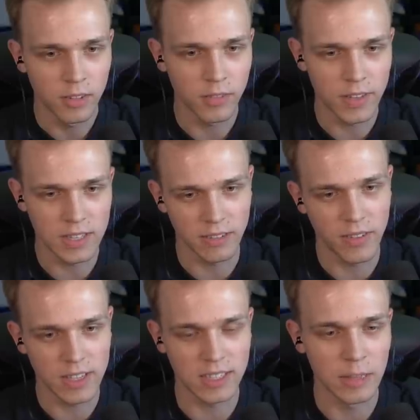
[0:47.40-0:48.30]
To weź se,
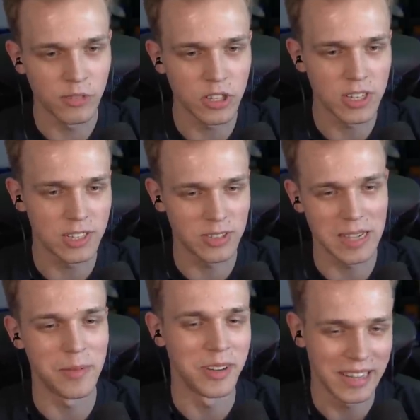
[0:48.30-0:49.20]
weź se, tam wszędzie jest to
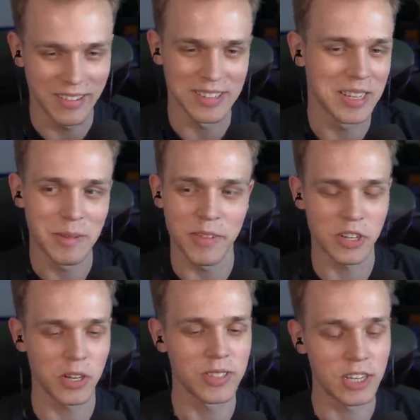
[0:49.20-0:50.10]
samo i tak, więc to nie ma
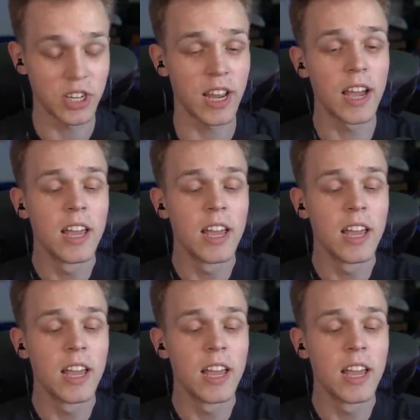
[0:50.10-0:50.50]
większego znaczenia.